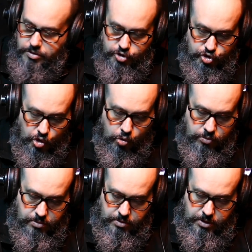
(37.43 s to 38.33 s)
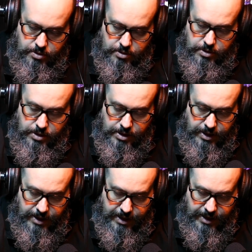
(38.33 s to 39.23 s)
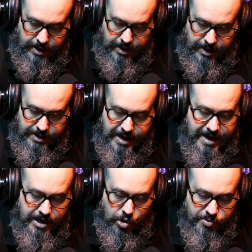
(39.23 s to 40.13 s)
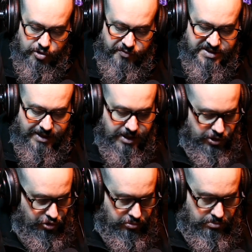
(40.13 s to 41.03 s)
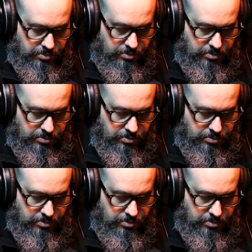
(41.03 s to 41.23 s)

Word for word: show. Show. É... E aí ele começou a fazer queijo.